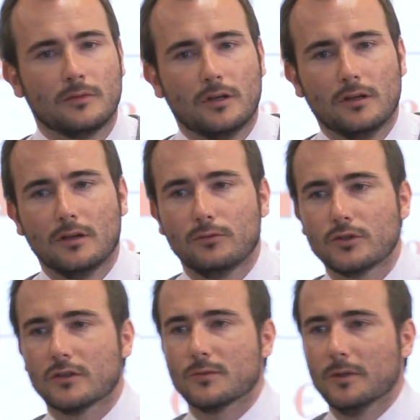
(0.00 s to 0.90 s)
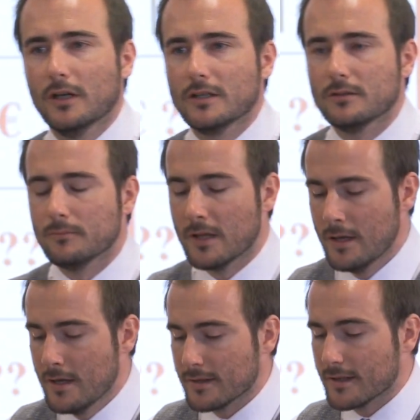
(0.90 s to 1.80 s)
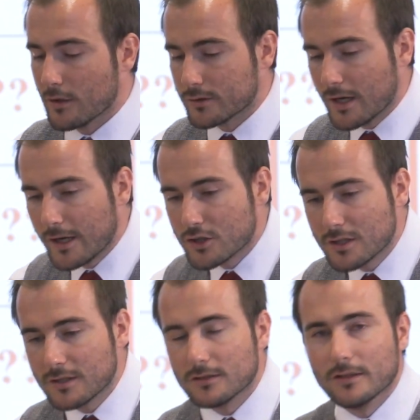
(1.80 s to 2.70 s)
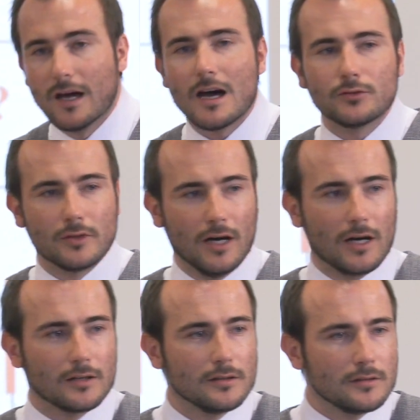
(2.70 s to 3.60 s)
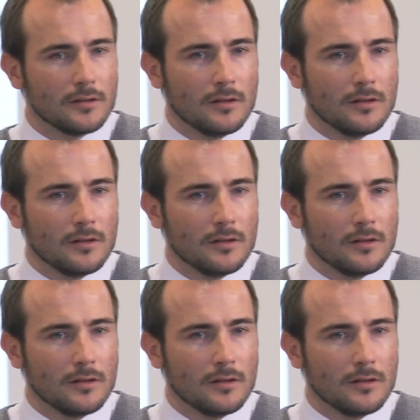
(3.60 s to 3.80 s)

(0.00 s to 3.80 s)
äh, Wirtschaftsbereichen. Das heißt, auch da entsteht eine Nachfrage